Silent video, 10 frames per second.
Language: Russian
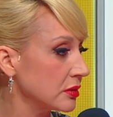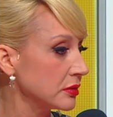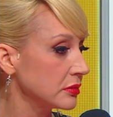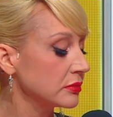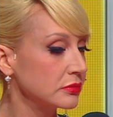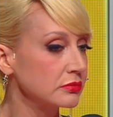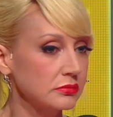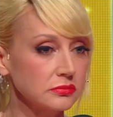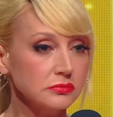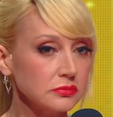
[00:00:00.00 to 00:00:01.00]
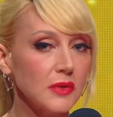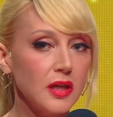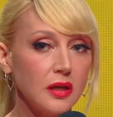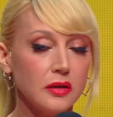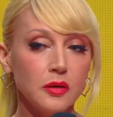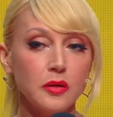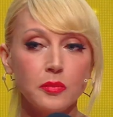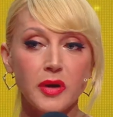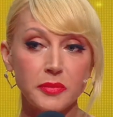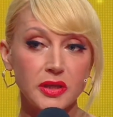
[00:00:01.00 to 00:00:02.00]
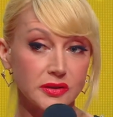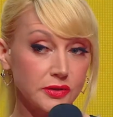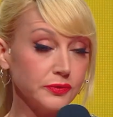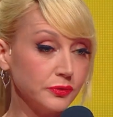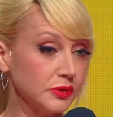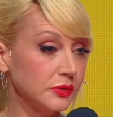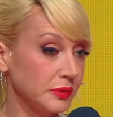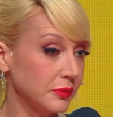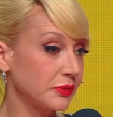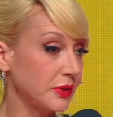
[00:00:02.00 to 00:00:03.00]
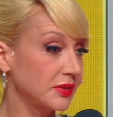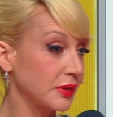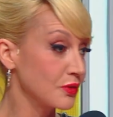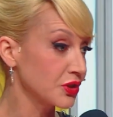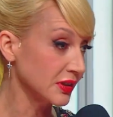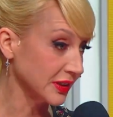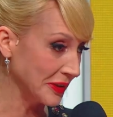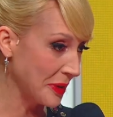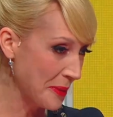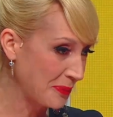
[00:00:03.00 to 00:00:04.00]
э, моментов вот, в, так скажем, в женской